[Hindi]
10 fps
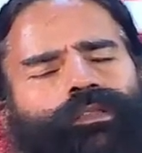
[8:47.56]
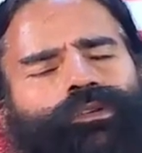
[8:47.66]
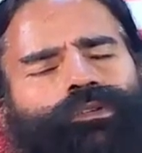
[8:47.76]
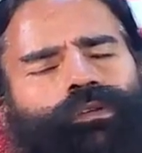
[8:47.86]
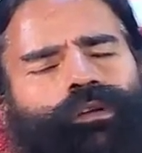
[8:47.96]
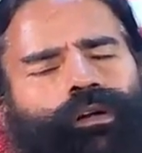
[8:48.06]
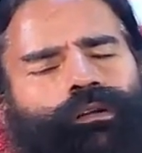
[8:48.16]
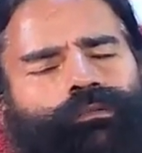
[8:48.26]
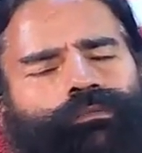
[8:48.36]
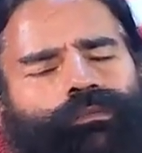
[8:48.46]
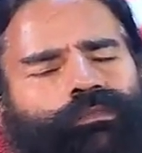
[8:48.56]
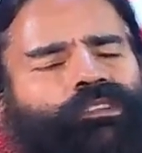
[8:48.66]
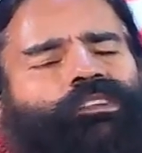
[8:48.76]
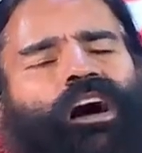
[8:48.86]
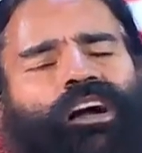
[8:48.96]
दो दो गोली खा लो
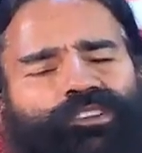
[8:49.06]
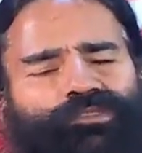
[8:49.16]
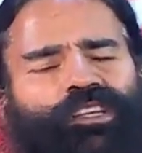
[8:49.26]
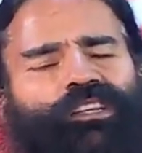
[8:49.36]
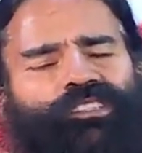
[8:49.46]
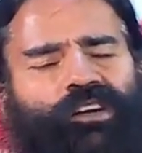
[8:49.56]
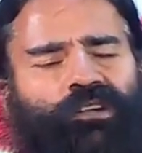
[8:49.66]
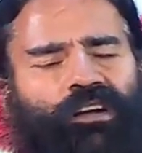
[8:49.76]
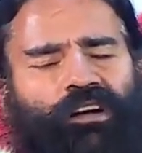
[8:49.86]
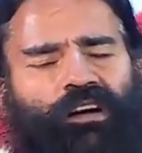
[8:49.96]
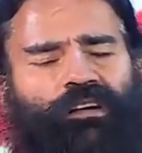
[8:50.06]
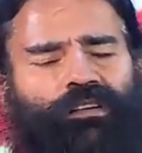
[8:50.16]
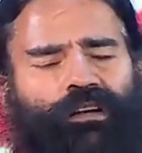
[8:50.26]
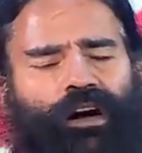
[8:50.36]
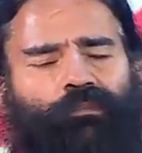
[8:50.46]
नहीं तो हार्ट ही ऊंचा नीचा हो रखा है
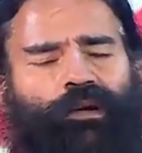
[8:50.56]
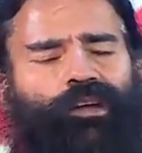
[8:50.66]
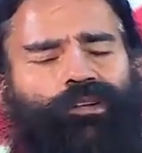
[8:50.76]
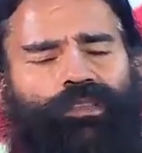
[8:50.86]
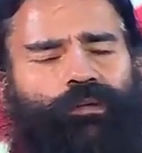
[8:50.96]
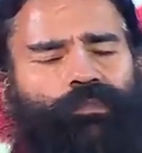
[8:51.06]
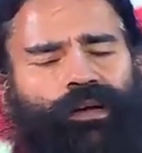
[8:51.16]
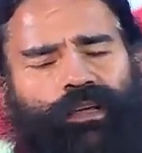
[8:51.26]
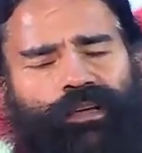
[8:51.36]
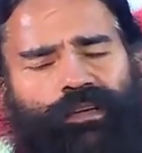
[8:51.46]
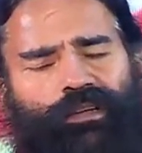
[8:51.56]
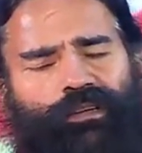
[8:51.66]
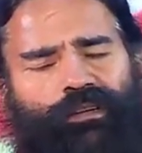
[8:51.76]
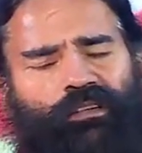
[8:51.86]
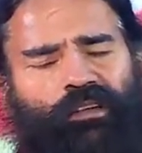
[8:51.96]
अब मरे और तब मरे
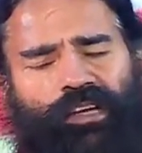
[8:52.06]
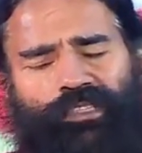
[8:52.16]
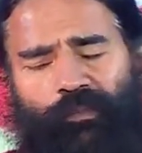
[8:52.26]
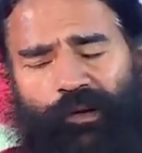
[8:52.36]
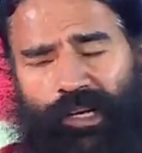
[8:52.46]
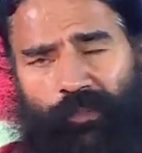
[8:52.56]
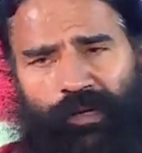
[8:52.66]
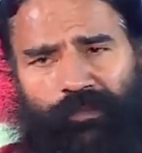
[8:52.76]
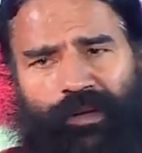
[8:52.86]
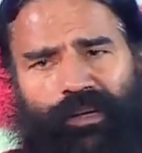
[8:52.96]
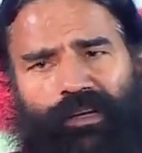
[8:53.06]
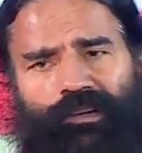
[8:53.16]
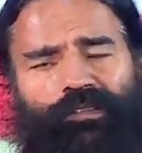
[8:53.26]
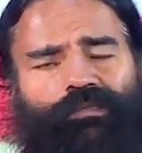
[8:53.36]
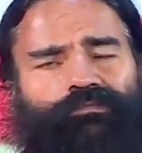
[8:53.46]
और ऐसे पटापट मर रहे
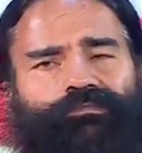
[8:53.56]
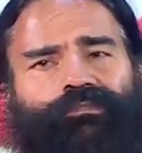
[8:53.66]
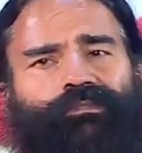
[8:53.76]
लोग